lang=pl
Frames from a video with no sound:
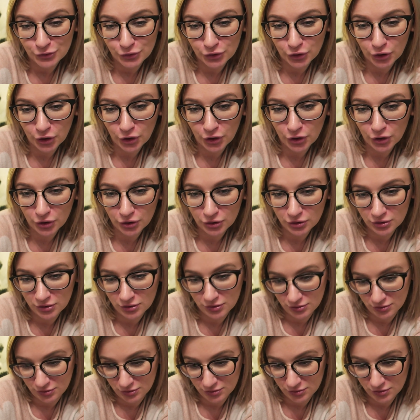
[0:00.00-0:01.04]
to
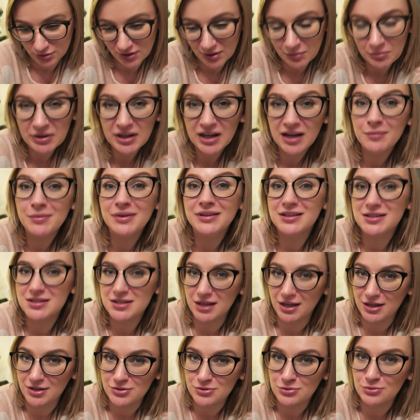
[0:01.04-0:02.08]
nabieramy
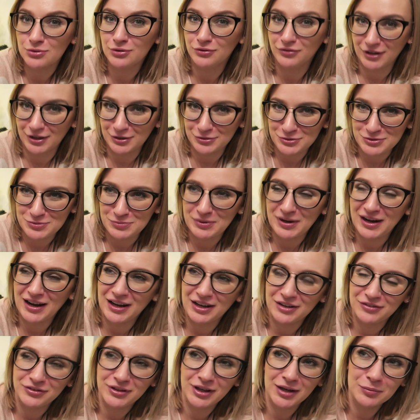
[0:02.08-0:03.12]
dystansu do wielu
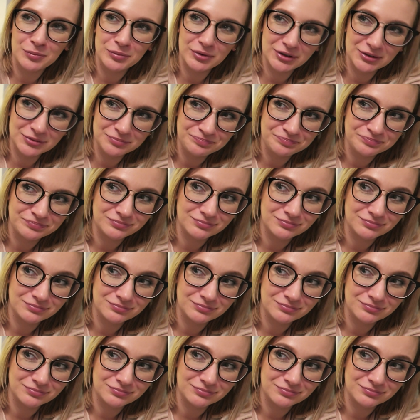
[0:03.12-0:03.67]
spraw, jakby